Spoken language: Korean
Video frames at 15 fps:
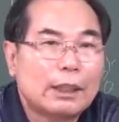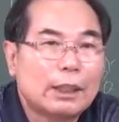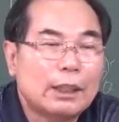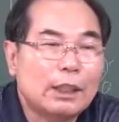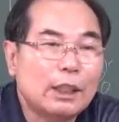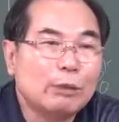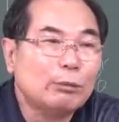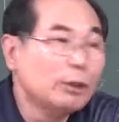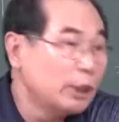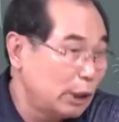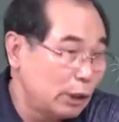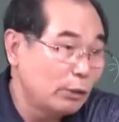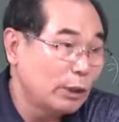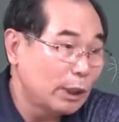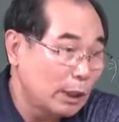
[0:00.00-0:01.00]
금을
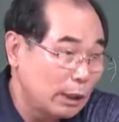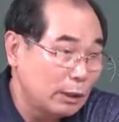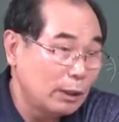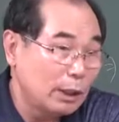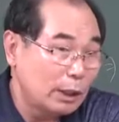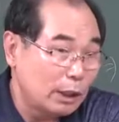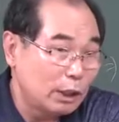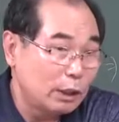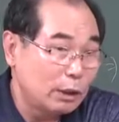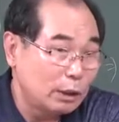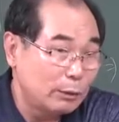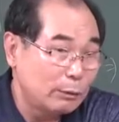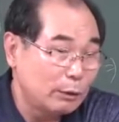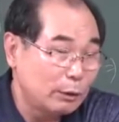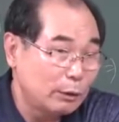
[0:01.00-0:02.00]
싫어해야 되는 거야.
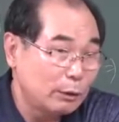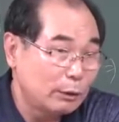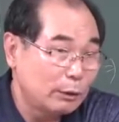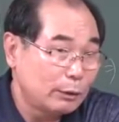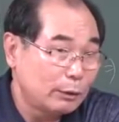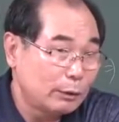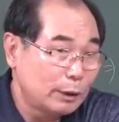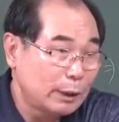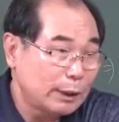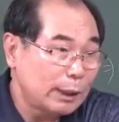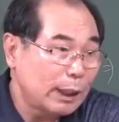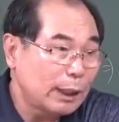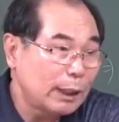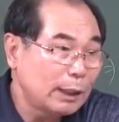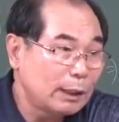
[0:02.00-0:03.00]

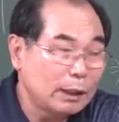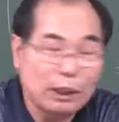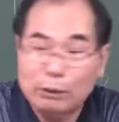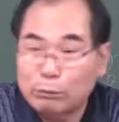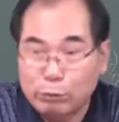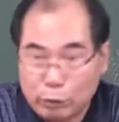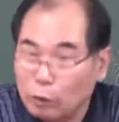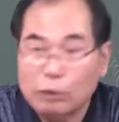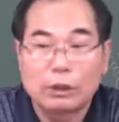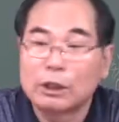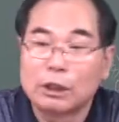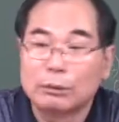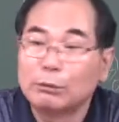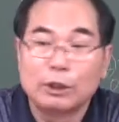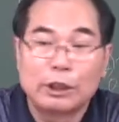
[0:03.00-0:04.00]
살아있는 나무 무조건
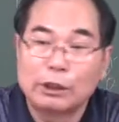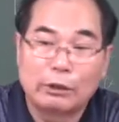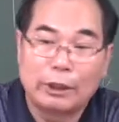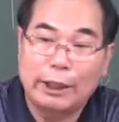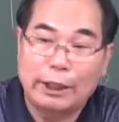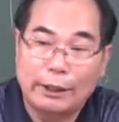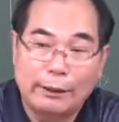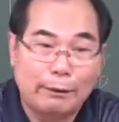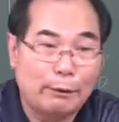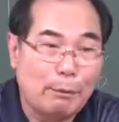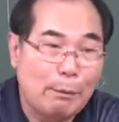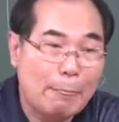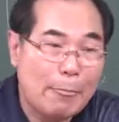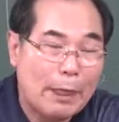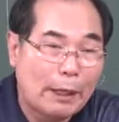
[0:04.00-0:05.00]
금을 싫어해.
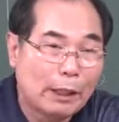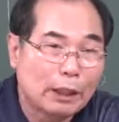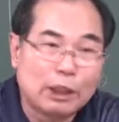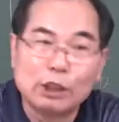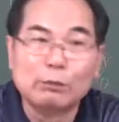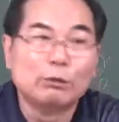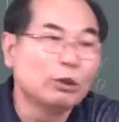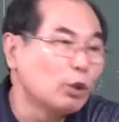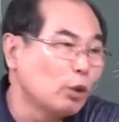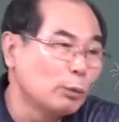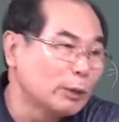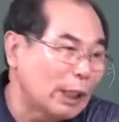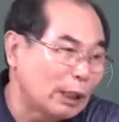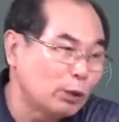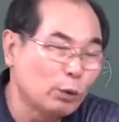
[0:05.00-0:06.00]
금은이
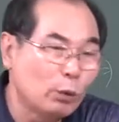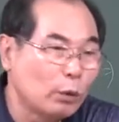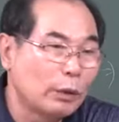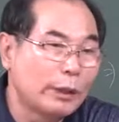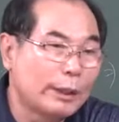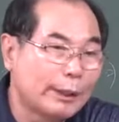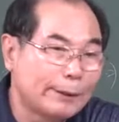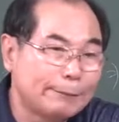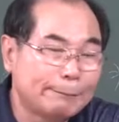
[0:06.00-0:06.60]
오면 안 좋은 거야.